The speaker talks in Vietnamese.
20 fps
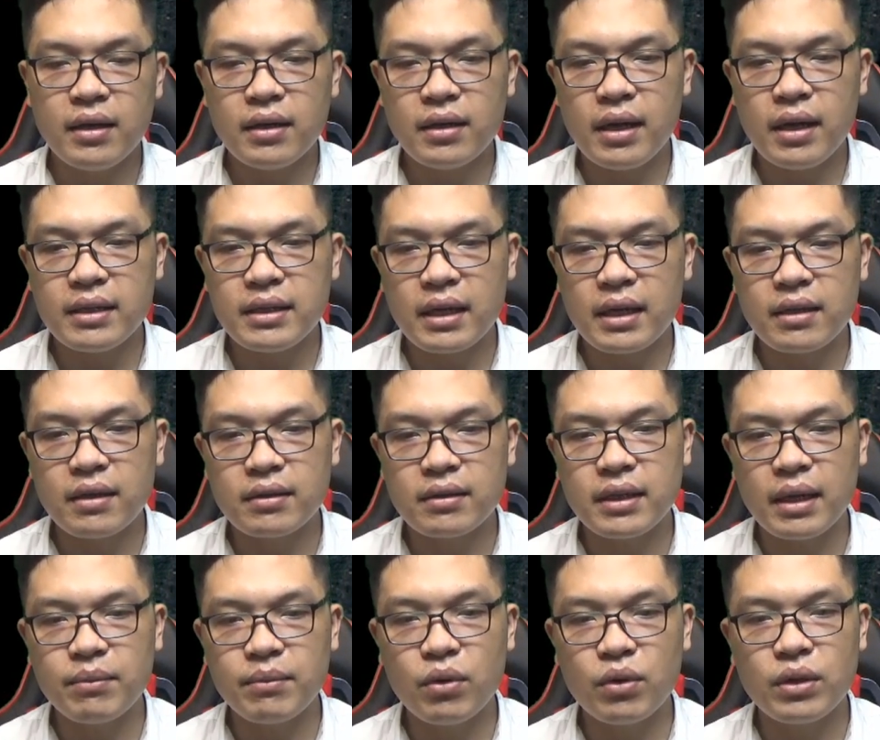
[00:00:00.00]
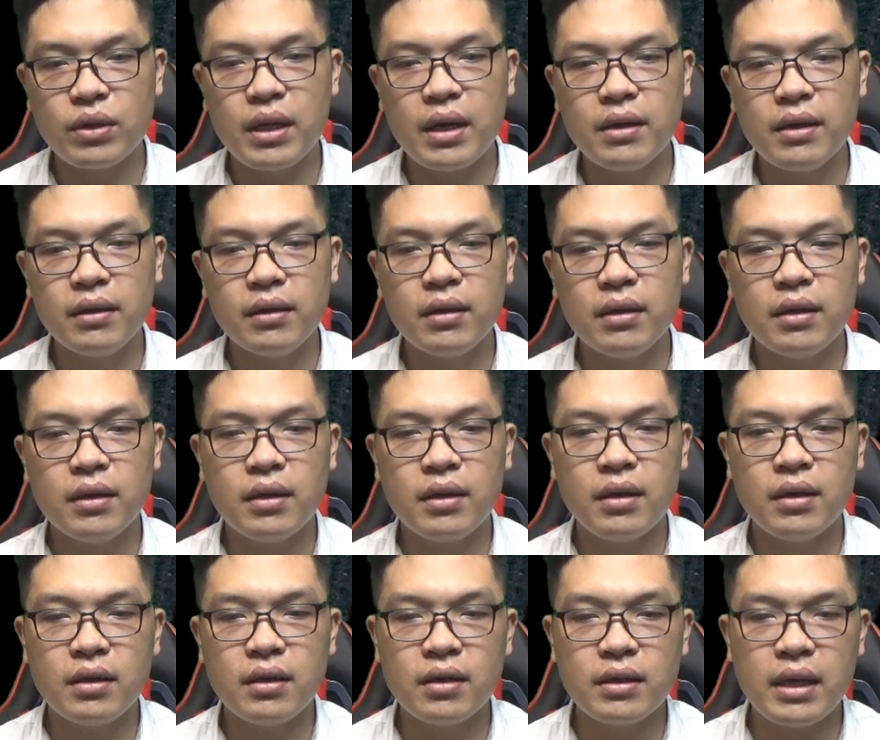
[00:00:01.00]
Ninh Giả thở dài một tiếng,
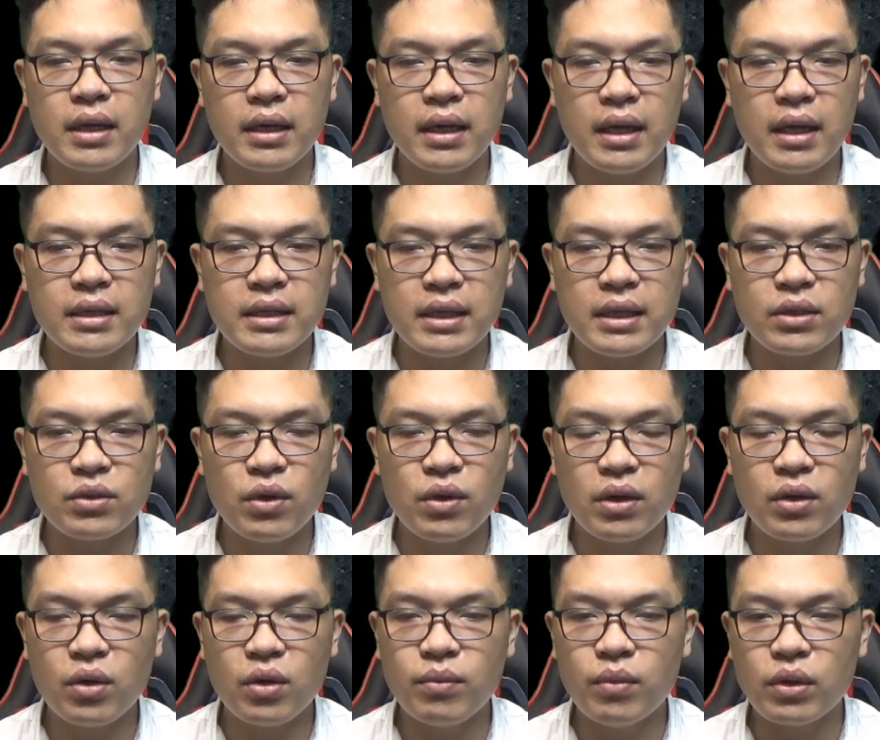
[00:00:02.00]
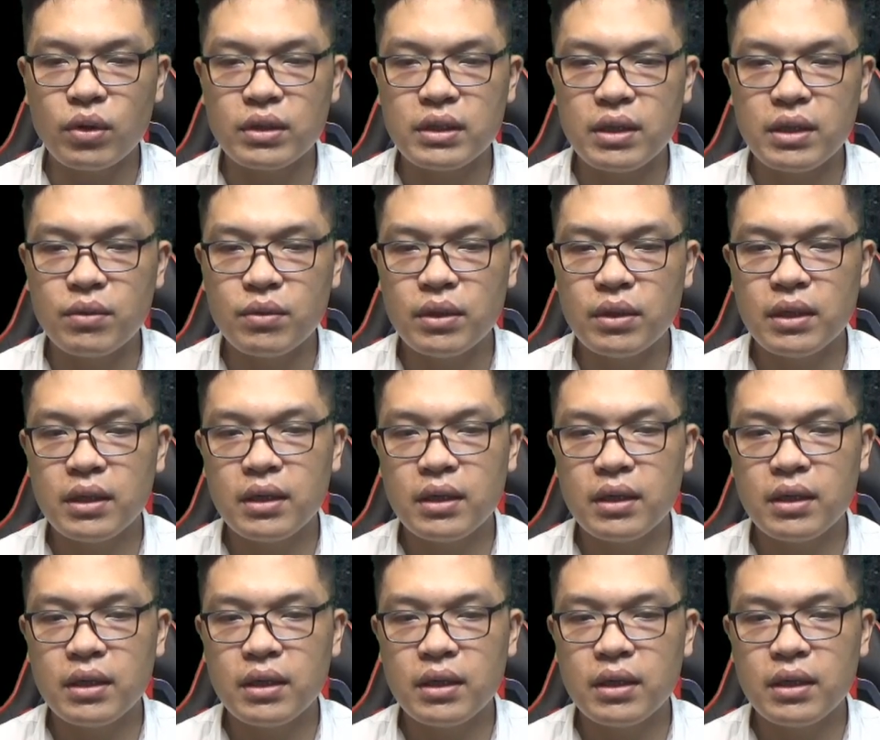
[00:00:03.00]
đừng nhìn y chỉ xuất có một chiêu.